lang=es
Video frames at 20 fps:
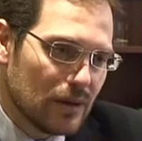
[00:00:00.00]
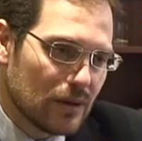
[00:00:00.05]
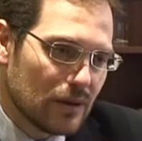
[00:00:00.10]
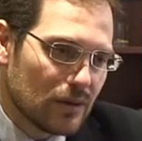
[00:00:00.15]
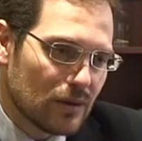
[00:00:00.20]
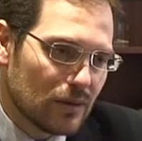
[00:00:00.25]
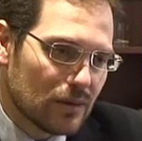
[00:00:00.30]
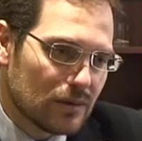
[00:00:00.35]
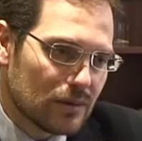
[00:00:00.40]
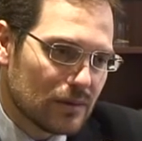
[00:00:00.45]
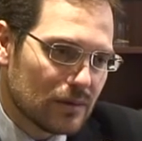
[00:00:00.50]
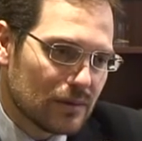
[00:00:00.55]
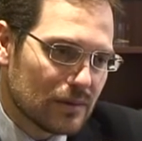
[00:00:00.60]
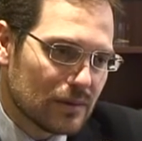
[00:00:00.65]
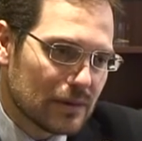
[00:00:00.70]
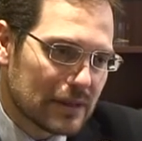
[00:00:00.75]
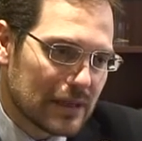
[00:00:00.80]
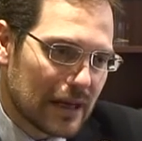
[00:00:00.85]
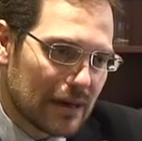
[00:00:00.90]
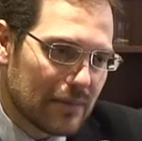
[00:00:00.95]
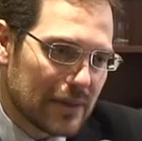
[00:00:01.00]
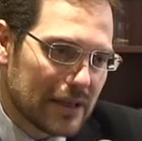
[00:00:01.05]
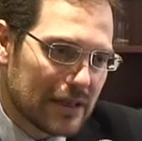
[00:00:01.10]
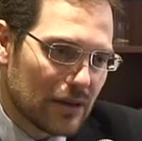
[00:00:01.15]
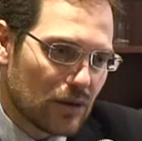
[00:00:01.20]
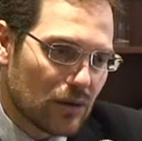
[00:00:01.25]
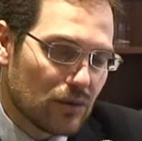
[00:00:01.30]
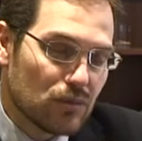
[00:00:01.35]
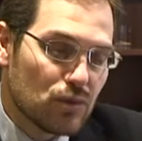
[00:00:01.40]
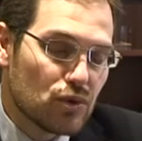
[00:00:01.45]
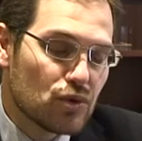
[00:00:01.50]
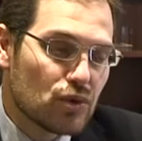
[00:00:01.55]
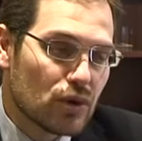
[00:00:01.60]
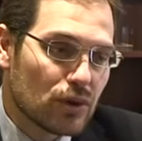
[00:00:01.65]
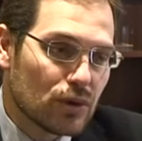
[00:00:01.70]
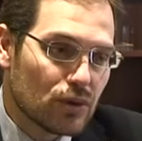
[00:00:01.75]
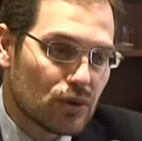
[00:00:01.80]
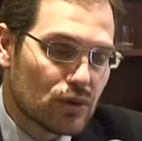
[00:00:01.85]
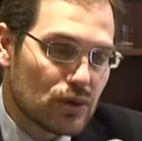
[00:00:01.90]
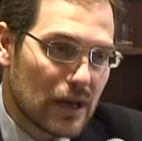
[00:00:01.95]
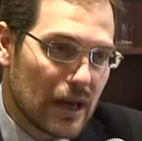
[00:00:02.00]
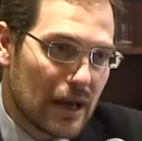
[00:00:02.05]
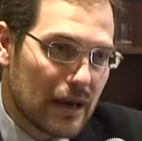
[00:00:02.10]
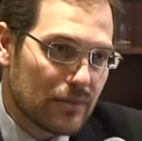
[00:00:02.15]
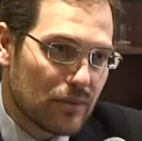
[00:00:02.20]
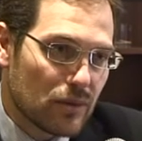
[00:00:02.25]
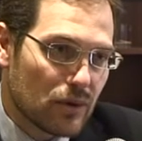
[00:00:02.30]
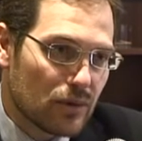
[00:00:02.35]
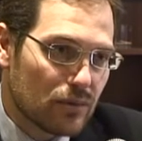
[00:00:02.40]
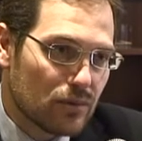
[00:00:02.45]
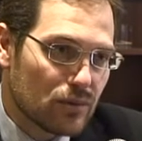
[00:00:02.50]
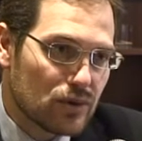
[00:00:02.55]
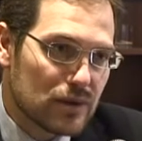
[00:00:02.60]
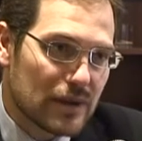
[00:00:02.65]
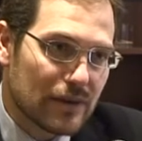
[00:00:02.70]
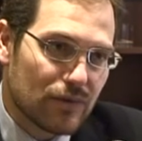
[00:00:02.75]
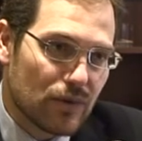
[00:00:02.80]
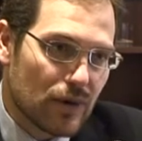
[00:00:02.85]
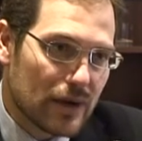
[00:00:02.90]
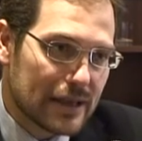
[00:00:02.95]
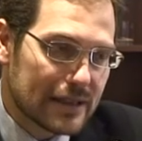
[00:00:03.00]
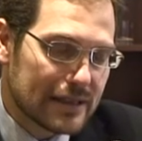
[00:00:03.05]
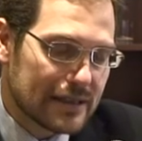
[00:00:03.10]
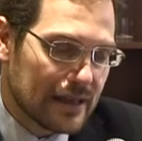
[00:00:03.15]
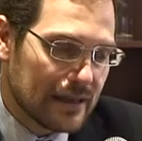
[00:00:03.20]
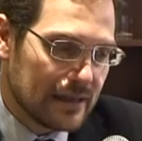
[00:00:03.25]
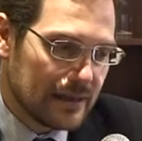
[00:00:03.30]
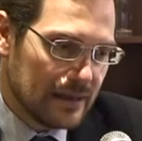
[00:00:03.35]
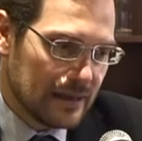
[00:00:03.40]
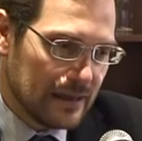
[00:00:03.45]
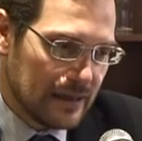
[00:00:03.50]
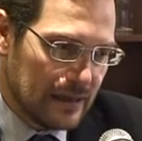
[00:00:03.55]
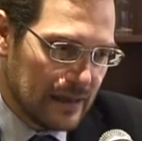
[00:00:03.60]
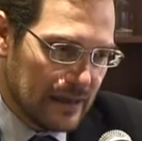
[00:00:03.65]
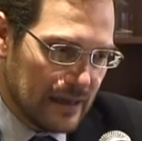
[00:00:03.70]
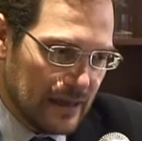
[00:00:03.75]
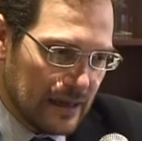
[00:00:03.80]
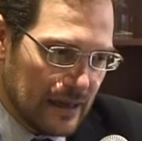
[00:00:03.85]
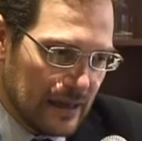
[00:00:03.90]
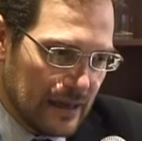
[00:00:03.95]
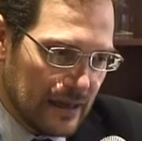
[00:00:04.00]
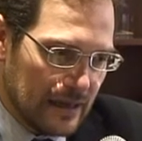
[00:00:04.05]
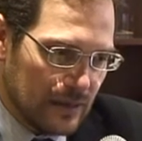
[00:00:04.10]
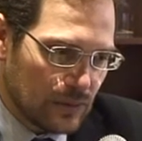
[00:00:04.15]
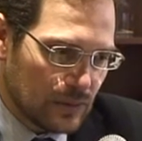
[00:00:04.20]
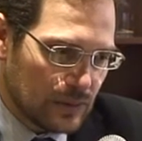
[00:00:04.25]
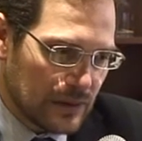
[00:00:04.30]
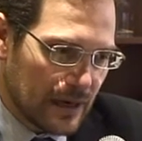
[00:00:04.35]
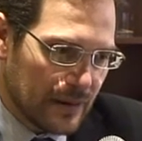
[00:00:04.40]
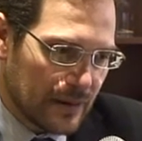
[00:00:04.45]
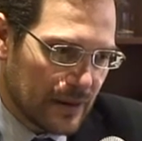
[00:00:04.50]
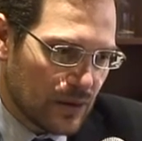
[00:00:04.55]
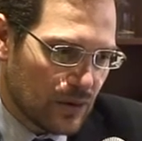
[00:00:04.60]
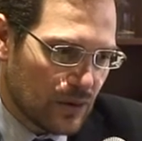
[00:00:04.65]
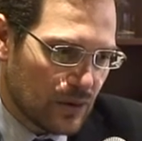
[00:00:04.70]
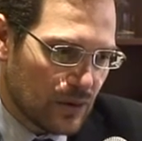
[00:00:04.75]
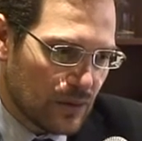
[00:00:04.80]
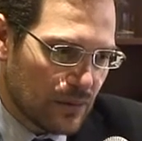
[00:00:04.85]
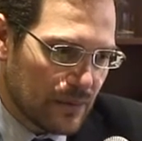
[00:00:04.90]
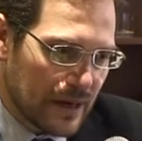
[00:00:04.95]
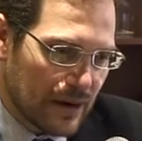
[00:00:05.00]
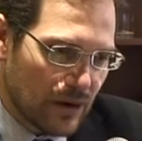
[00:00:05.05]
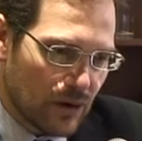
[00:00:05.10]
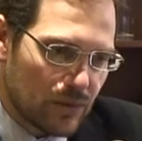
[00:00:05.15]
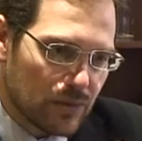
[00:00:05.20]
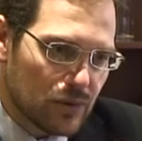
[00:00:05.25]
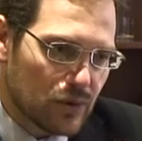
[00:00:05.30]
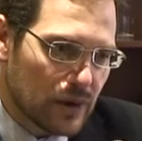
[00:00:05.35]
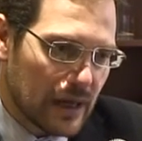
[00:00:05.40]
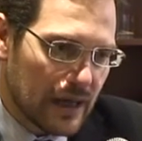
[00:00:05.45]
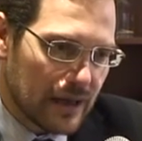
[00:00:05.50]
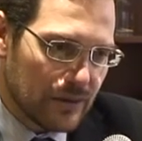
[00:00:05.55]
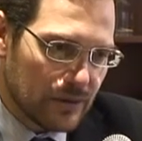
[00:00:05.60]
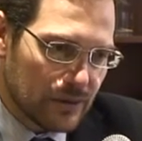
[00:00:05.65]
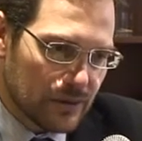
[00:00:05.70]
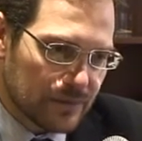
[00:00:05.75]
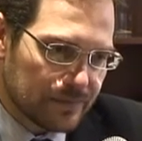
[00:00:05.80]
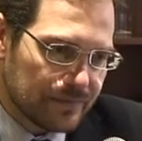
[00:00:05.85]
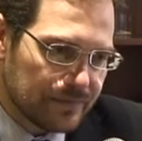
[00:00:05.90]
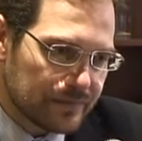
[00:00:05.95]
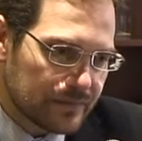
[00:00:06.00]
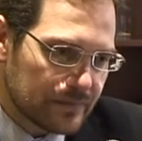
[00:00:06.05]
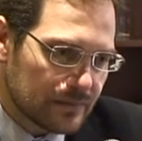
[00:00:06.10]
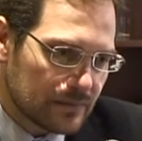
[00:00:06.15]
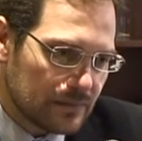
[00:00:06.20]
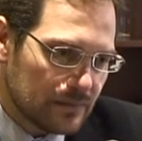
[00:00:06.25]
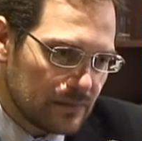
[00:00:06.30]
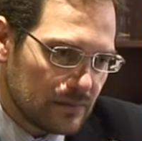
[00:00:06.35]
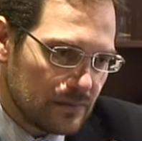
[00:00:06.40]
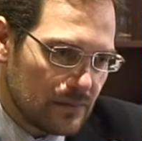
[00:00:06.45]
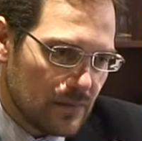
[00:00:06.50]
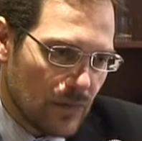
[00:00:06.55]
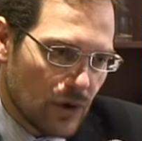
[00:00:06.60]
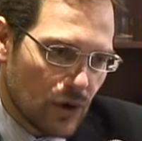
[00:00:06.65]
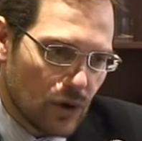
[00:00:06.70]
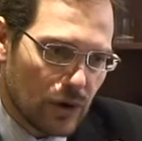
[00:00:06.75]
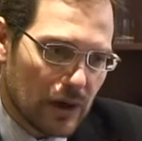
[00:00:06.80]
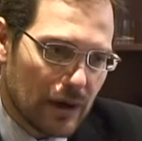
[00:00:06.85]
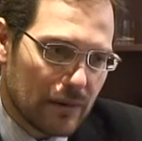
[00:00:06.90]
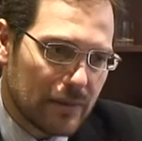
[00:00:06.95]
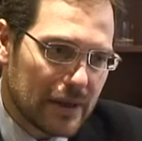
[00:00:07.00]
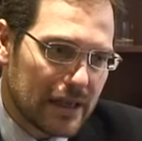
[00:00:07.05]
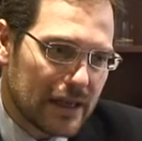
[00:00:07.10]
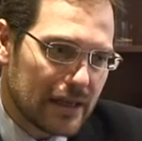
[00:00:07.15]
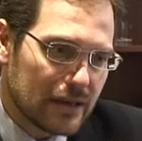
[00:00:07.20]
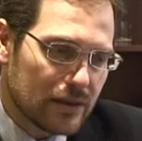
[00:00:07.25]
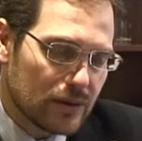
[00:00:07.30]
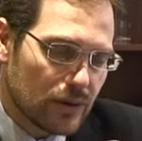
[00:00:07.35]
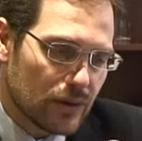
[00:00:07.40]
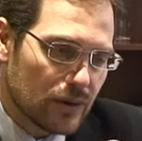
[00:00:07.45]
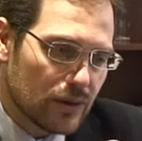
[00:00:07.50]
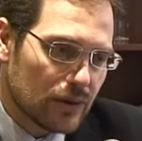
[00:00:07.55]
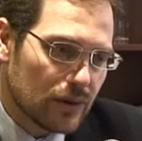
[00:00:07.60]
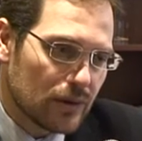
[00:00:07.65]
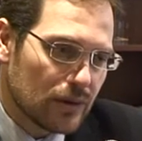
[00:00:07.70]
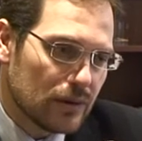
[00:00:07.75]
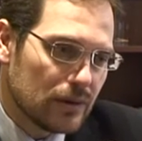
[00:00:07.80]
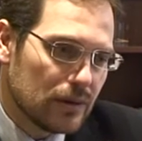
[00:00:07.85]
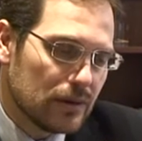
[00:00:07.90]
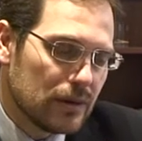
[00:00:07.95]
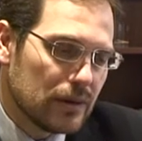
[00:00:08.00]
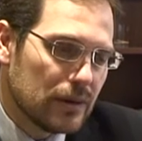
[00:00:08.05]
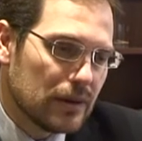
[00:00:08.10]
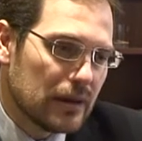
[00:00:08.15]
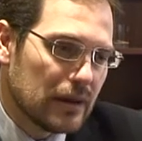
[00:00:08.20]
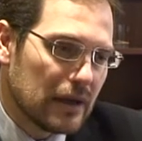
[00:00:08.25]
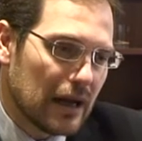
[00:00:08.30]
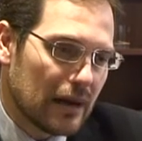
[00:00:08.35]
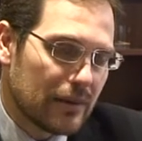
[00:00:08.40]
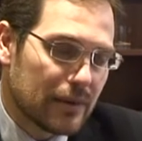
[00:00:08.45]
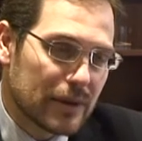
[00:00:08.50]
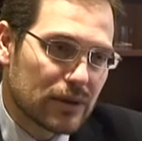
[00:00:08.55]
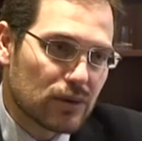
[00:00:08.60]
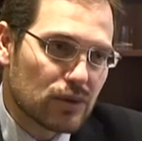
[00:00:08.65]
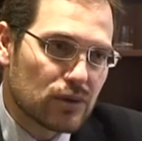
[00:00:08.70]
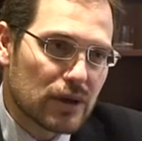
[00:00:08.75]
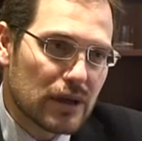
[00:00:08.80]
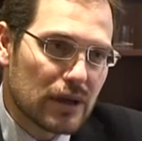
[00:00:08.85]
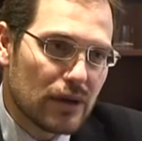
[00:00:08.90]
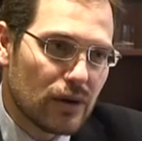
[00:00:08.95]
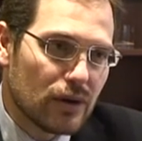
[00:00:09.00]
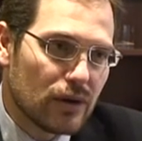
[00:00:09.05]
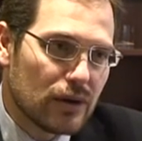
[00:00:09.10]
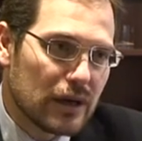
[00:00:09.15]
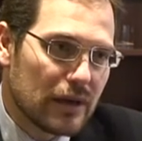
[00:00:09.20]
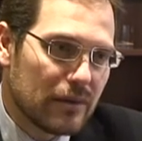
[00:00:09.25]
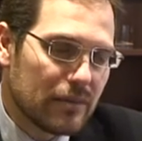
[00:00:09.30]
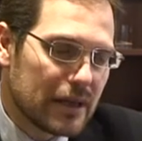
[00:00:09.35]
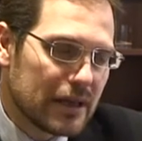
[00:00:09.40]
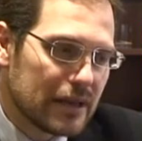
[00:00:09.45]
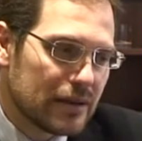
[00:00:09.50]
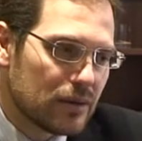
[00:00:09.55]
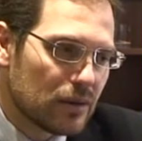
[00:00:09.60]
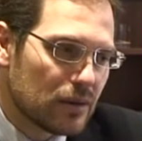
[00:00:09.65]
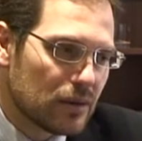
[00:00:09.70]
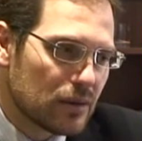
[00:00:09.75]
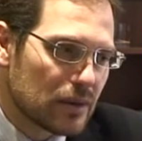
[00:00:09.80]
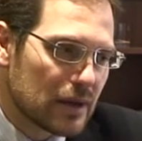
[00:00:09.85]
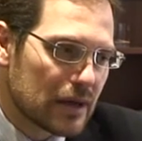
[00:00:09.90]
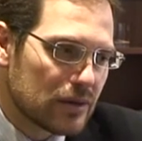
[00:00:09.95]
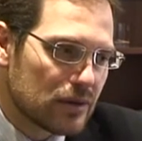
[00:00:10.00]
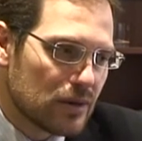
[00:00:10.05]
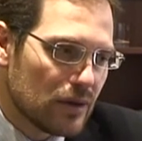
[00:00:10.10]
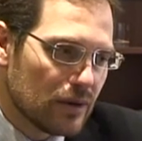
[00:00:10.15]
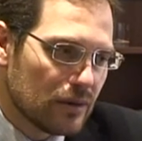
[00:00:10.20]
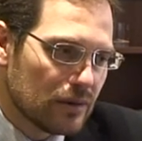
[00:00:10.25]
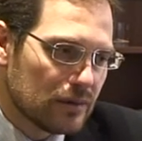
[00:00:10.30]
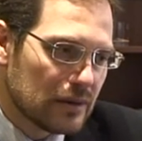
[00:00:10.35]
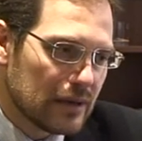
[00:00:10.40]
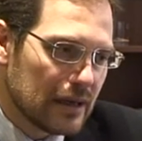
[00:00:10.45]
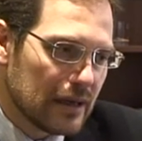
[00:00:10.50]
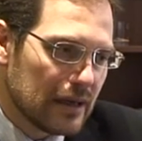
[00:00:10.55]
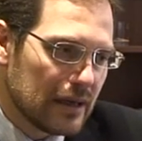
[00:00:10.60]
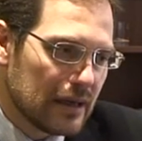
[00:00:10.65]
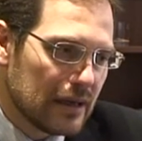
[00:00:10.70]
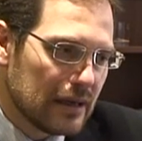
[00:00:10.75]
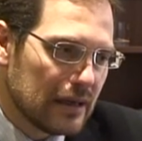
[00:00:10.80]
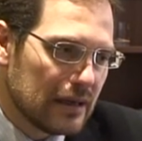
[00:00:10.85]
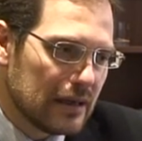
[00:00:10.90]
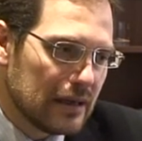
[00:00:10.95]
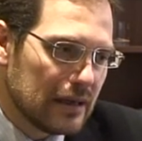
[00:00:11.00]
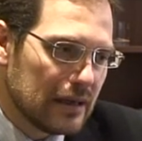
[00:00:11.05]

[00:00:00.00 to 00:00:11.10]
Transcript: con realmente con mucho entusiasmo, con mucha fuerza, en un trabajo mancomunado con el ministro Alberto Sirión y el ministro de Educación, que,